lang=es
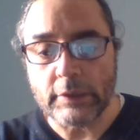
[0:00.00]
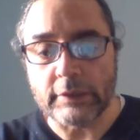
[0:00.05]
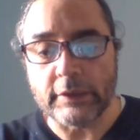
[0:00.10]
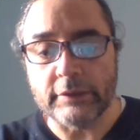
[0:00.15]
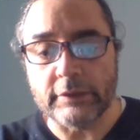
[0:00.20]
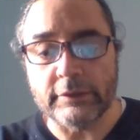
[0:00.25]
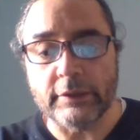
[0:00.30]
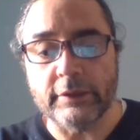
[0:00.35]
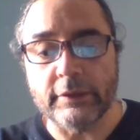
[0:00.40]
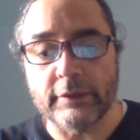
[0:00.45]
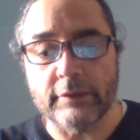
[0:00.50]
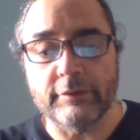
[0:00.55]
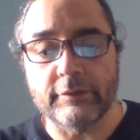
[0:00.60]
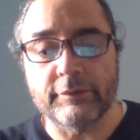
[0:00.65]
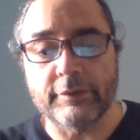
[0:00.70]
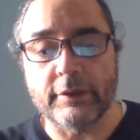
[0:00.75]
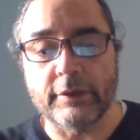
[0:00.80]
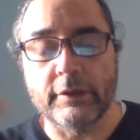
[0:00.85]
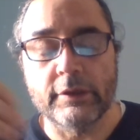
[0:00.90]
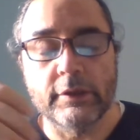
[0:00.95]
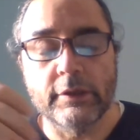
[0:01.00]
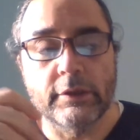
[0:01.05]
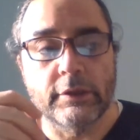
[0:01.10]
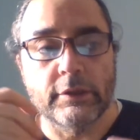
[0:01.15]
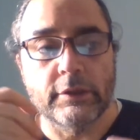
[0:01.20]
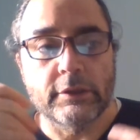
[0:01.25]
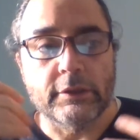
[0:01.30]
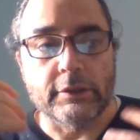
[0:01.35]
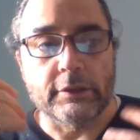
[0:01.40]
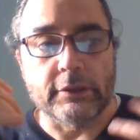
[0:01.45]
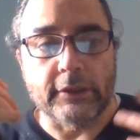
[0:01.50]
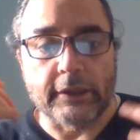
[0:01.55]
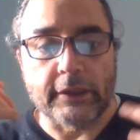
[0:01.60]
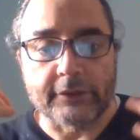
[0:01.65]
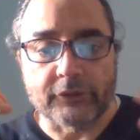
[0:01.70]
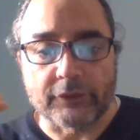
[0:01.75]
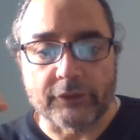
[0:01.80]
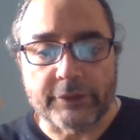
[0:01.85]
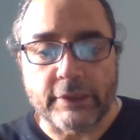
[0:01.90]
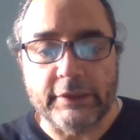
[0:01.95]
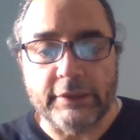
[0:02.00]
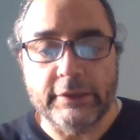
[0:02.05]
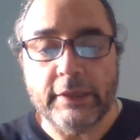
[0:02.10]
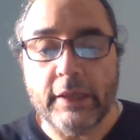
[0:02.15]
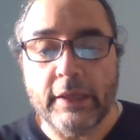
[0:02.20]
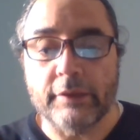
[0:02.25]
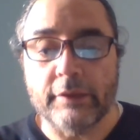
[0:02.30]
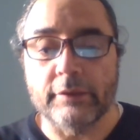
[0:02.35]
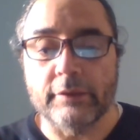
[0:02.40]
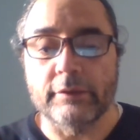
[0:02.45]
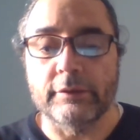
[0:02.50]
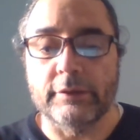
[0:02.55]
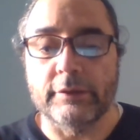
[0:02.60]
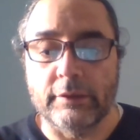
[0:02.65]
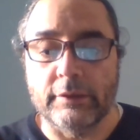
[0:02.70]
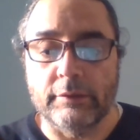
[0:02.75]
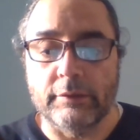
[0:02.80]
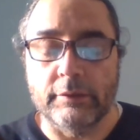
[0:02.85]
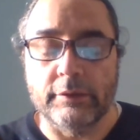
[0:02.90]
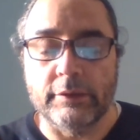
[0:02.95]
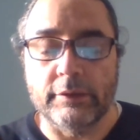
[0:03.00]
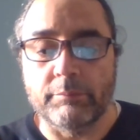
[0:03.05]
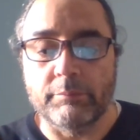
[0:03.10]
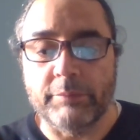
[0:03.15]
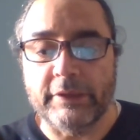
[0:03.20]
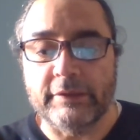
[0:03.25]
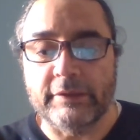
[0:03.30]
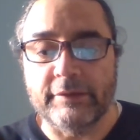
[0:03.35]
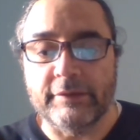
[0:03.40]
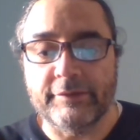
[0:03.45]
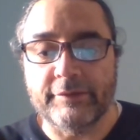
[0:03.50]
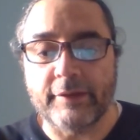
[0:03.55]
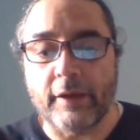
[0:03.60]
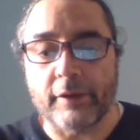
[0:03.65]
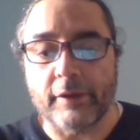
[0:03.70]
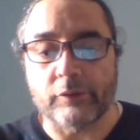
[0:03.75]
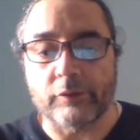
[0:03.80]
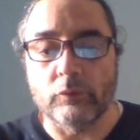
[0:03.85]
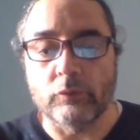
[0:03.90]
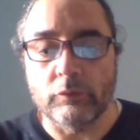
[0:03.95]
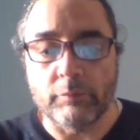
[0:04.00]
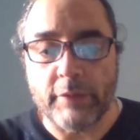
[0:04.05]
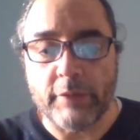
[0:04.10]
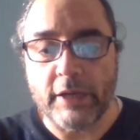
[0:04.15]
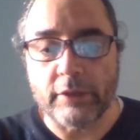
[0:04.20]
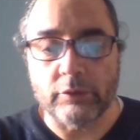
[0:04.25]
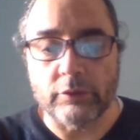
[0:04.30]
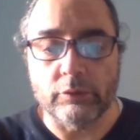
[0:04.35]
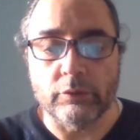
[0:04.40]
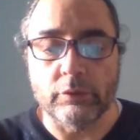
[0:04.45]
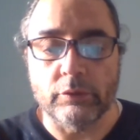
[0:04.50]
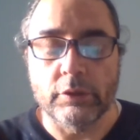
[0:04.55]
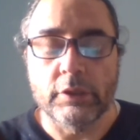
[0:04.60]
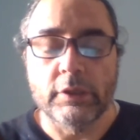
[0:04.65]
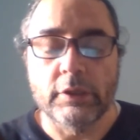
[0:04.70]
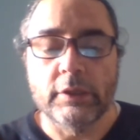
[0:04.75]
La inteligencia, la totalidad del, pensar humano,